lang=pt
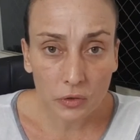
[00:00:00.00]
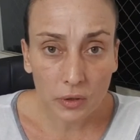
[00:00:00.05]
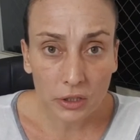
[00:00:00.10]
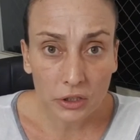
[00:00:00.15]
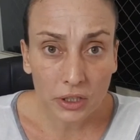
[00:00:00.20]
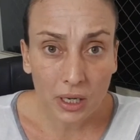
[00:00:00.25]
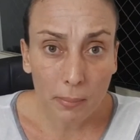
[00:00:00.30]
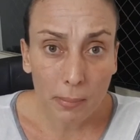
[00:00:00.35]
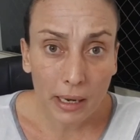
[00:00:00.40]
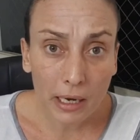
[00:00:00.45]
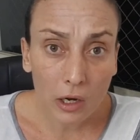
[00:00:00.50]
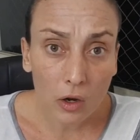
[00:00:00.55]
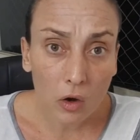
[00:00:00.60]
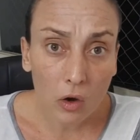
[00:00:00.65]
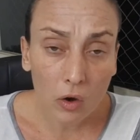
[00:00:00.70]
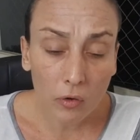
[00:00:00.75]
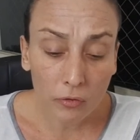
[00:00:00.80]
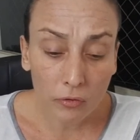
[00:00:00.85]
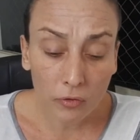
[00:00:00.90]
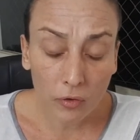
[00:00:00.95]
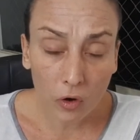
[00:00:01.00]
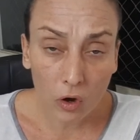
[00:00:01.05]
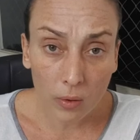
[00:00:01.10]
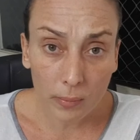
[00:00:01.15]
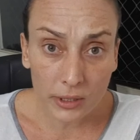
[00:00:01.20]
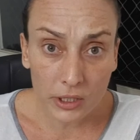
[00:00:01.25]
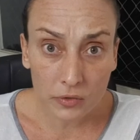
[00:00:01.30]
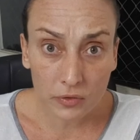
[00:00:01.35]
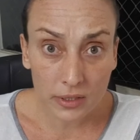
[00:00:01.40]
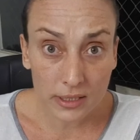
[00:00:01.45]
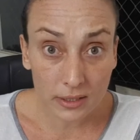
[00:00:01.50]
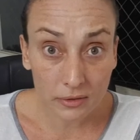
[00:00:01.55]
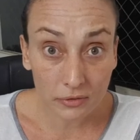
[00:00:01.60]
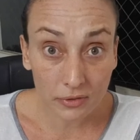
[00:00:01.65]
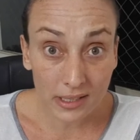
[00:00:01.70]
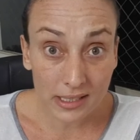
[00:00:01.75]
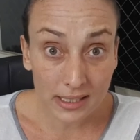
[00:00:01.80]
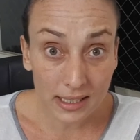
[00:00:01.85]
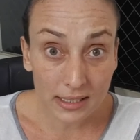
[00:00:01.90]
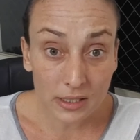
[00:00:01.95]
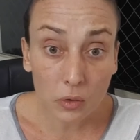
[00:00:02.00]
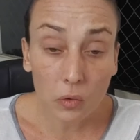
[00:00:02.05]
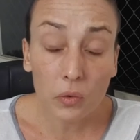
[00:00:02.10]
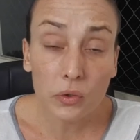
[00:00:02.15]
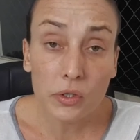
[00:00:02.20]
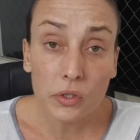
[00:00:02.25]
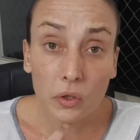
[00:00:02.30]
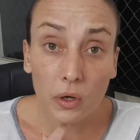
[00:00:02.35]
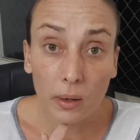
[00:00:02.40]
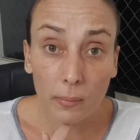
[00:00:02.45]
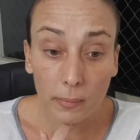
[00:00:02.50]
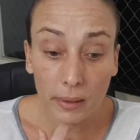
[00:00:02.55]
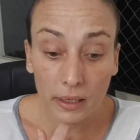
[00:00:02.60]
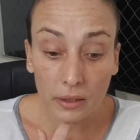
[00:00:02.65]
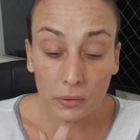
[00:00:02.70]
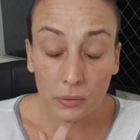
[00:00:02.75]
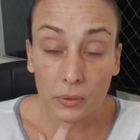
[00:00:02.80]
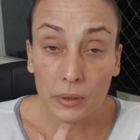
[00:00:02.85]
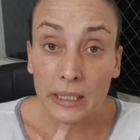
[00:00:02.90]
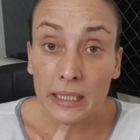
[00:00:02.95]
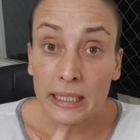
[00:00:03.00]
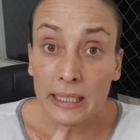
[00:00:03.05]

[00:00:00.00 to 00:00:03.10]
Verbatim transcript: Eu acho que a melhor forma de você fazer esse condicionamento